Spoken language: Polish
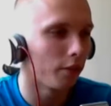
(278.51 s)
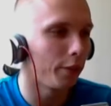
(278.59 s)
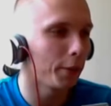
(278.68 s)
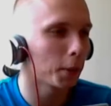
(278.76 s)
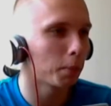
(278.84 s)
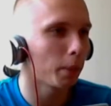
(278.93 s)

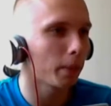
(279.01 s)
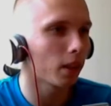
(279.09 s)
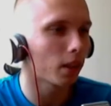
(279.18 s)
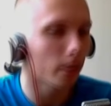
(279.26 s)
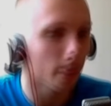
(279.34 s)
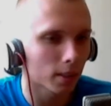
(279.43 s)
widzisz Bob
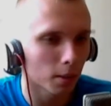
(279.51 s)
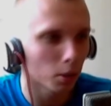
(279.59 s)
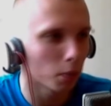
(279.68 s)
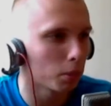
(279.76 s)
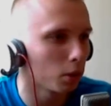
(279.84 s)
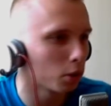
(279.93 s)
jak jestem
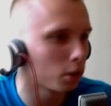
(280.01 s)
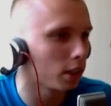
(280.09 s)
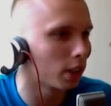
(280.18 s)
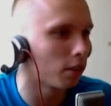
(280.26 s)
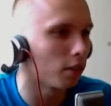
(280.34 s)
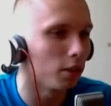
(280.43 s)
dobry, już
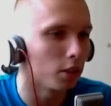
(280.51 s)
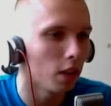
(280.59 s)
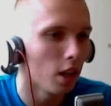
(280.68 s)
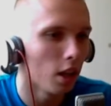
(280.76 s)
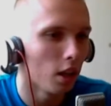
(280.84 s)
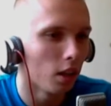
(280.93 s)
nie krwawisz.
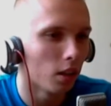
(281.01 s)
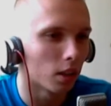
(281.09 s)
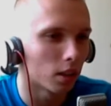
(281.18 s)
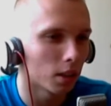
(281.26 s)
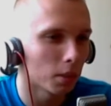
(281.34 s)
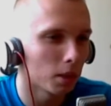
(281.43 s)

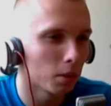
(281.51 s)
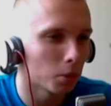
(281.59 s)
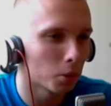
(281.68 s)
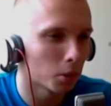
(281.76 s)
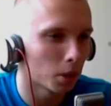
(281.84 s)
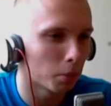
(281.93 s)
Ale teraz będę
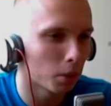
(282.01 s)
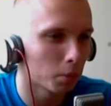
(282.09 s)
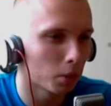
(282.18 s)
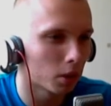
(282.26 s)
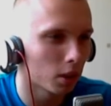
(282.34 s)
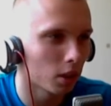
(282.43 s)
musiał się
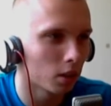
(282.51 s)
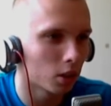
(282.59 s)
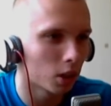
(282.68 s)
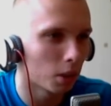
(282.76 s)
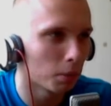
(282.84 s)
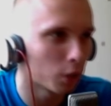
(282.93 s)
pozbyć tego,
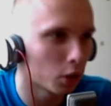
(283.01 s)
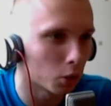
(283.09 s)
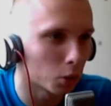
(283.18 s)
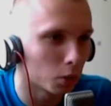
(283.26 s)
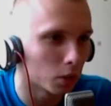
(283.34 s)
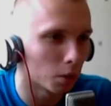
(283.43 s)
co ma w
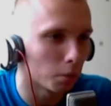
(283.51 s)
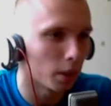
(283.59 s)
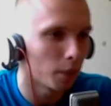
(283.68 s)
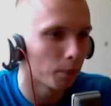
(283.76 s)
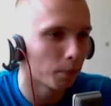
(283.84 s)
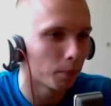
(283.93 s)
środku w sobie.